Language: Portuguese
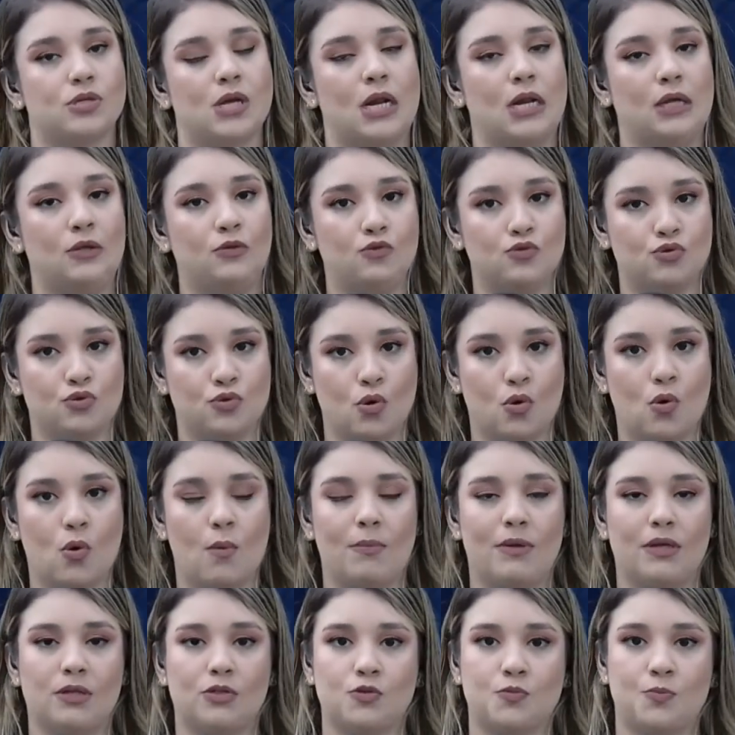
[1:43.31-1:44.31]
Além dos
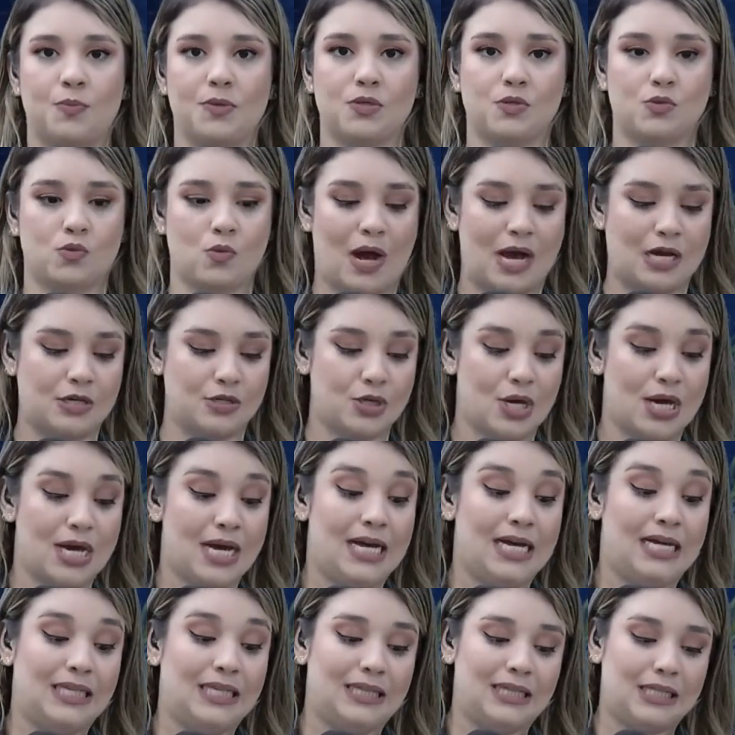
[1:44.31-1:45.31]
documentos pessoais,
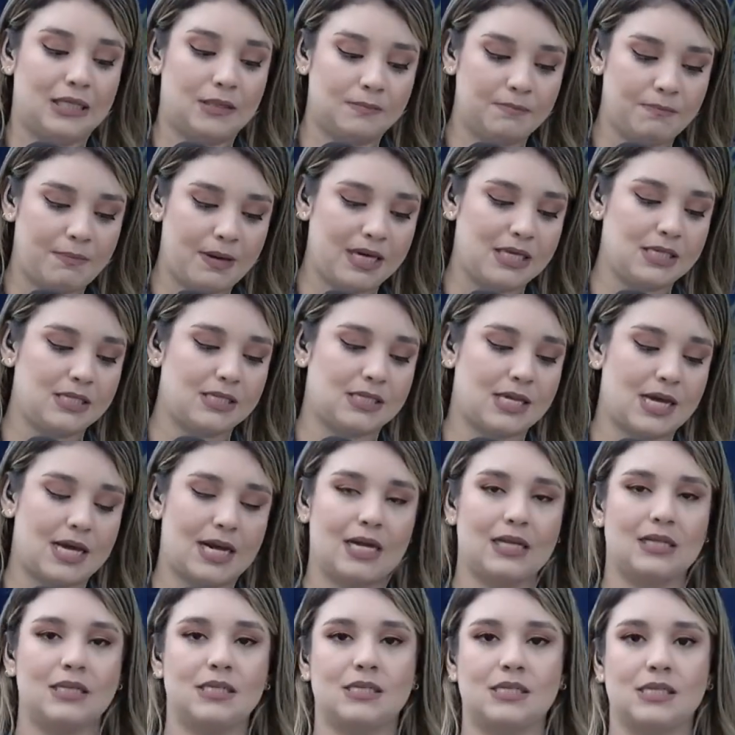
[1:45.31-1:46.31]
também
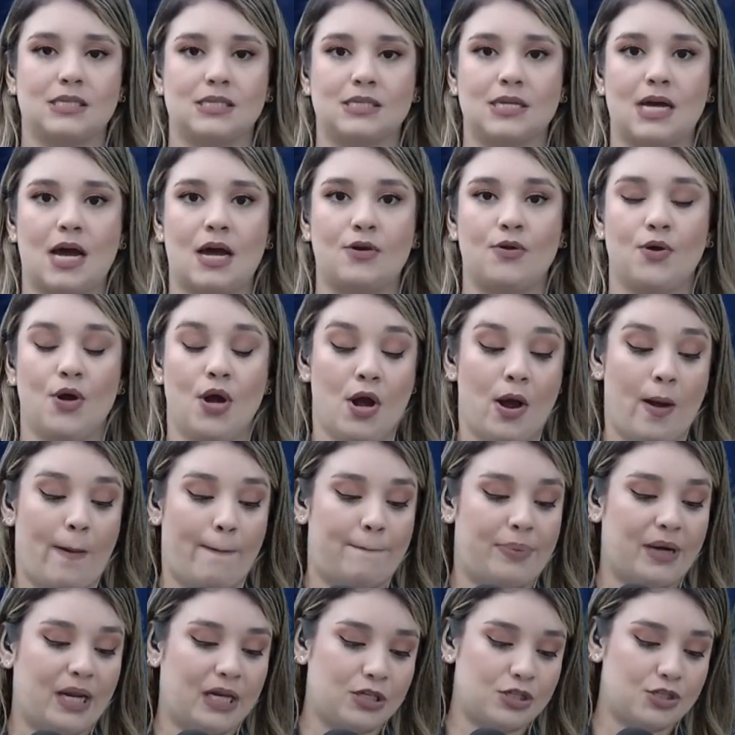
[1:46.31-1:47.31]
será necessário
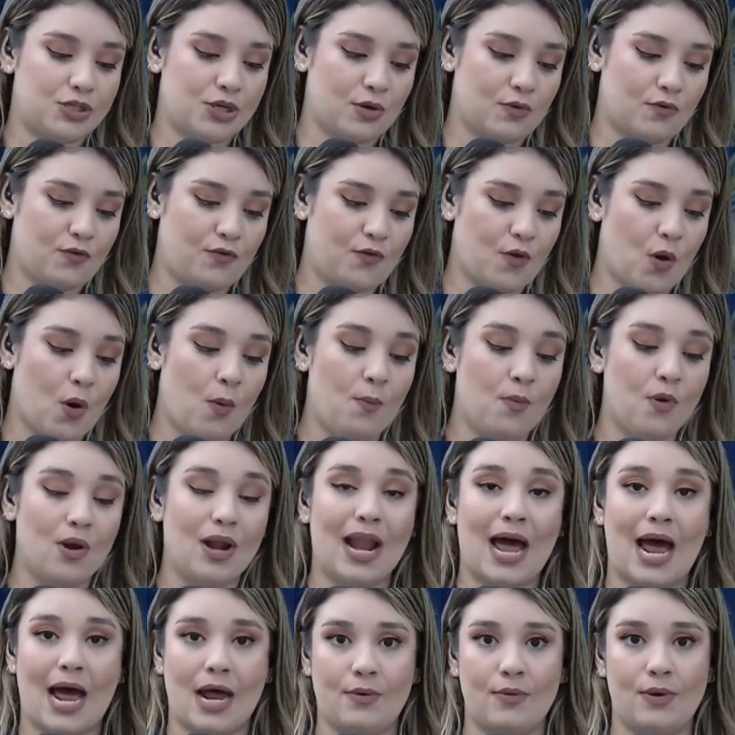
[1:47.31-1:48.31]
preencher um
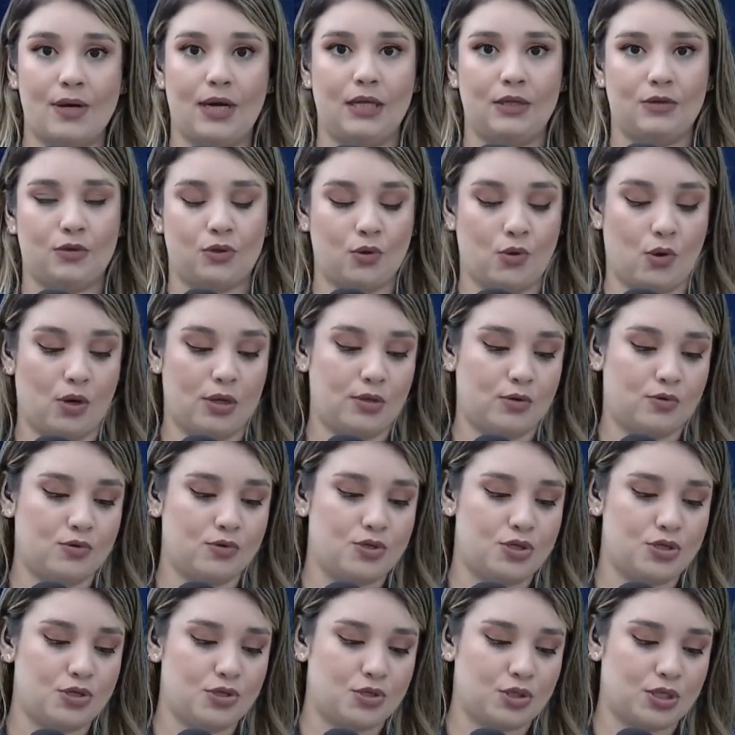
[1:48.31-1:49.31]
formulário eletrônico
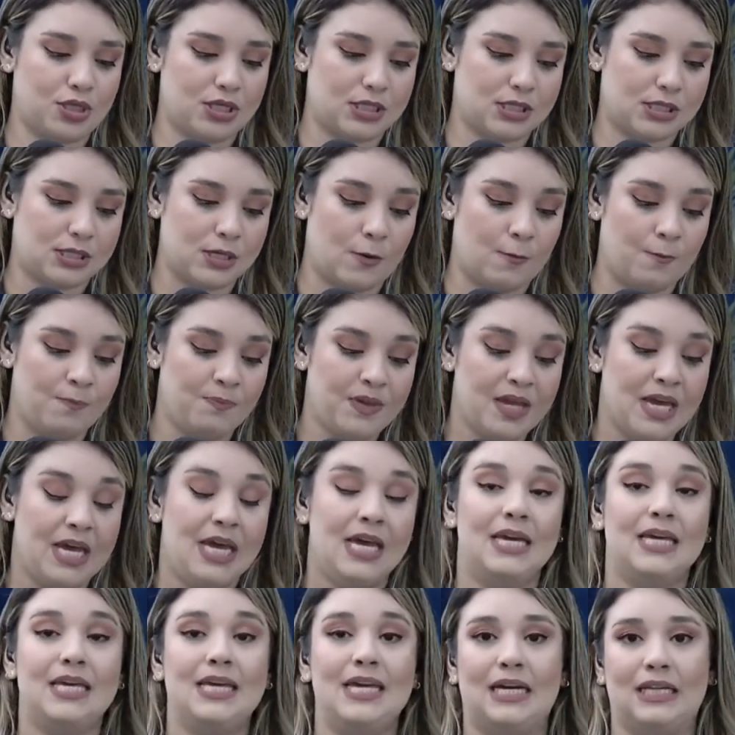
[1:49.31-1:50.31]
de inscrição
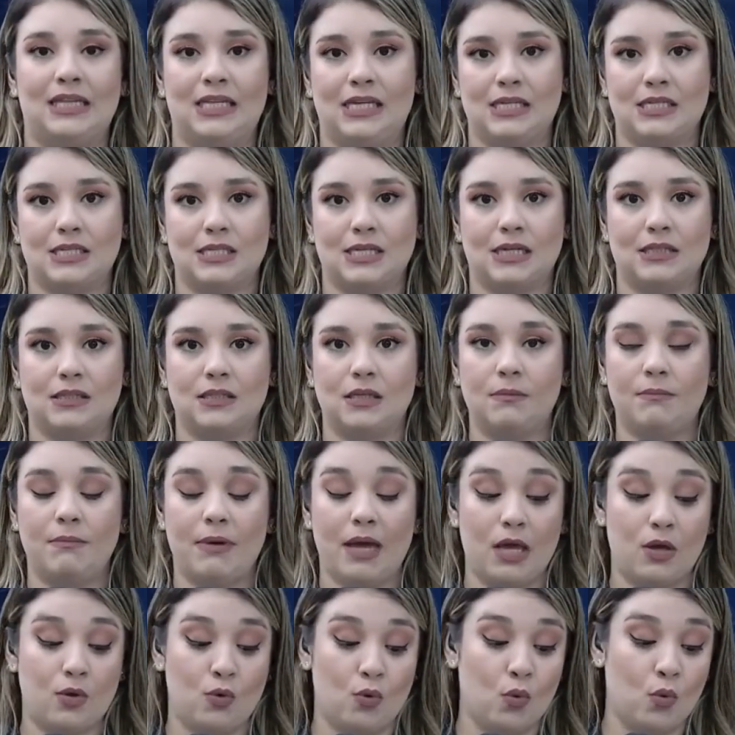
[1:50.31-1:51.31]
e anexar
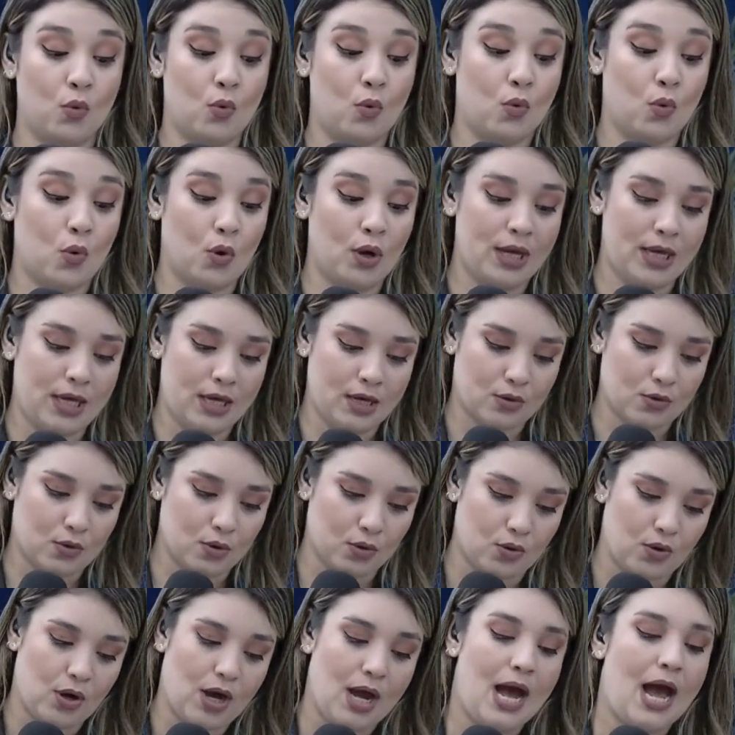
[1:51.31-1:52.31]
também o
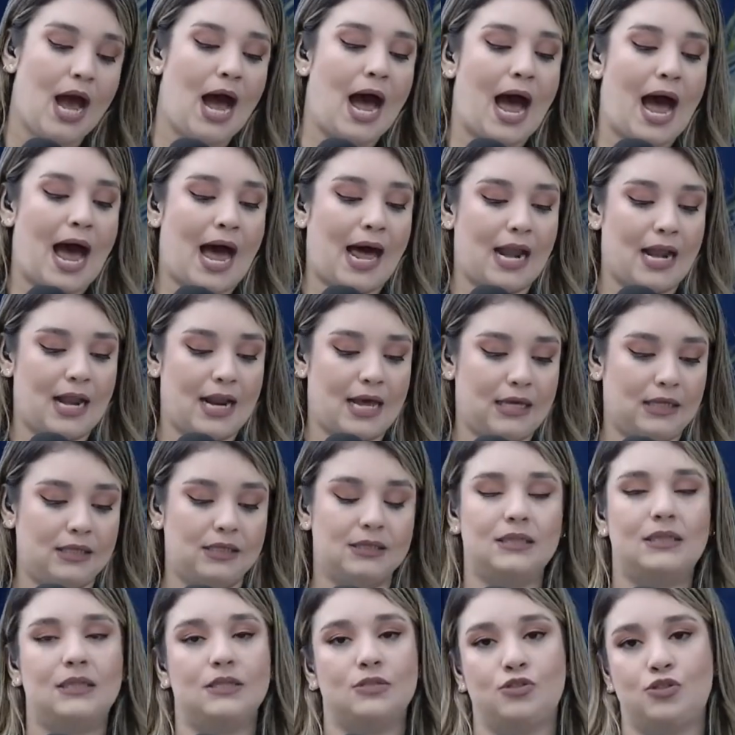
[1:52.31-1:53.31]
currículo, além
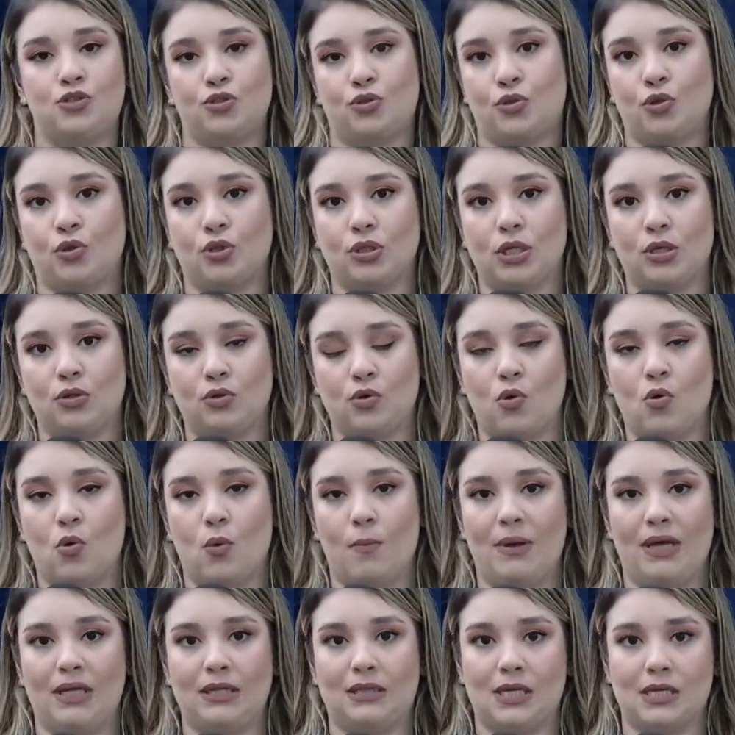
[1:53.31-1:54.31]
de toda a
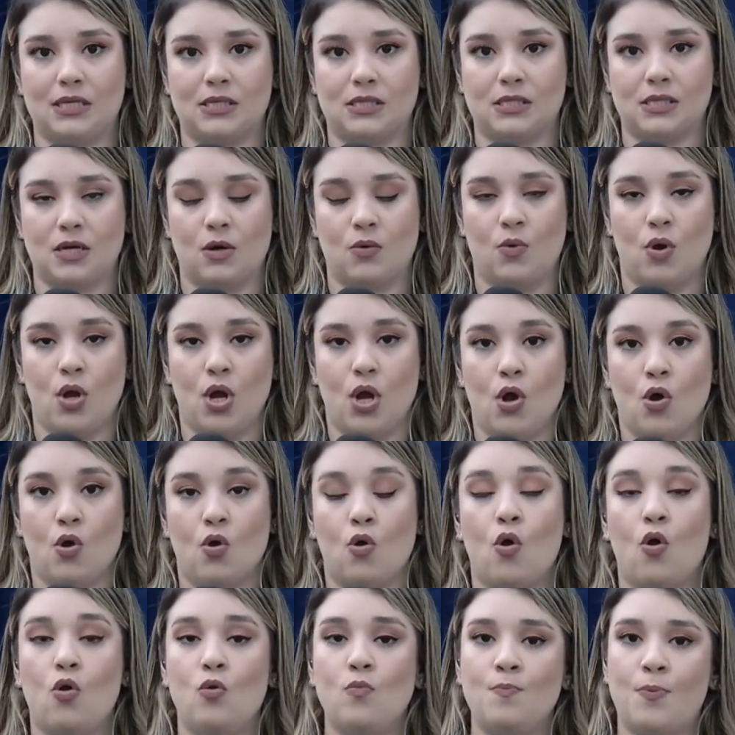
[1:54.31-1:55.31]
documentação
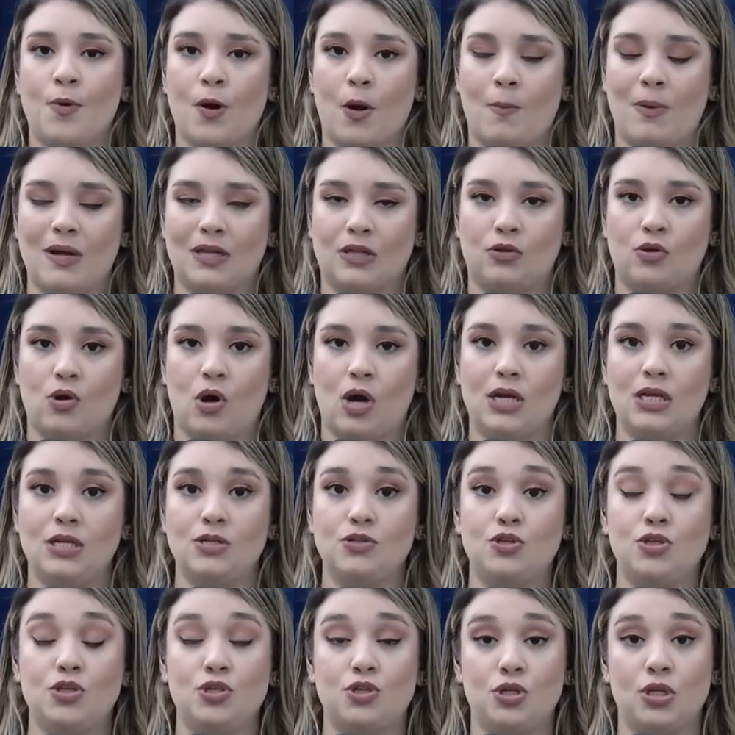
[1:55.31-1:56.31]
comprobatória
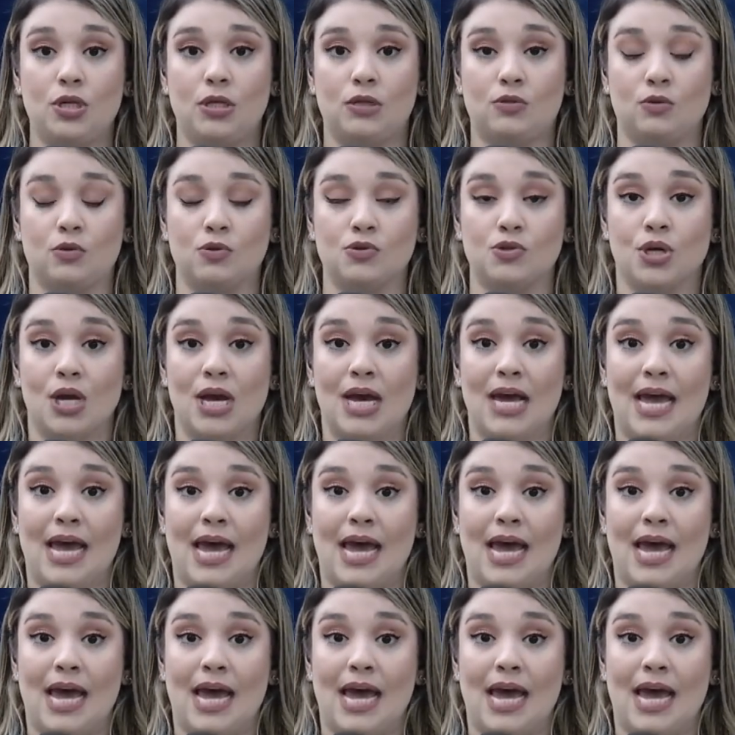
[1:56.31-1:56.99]
de títulos.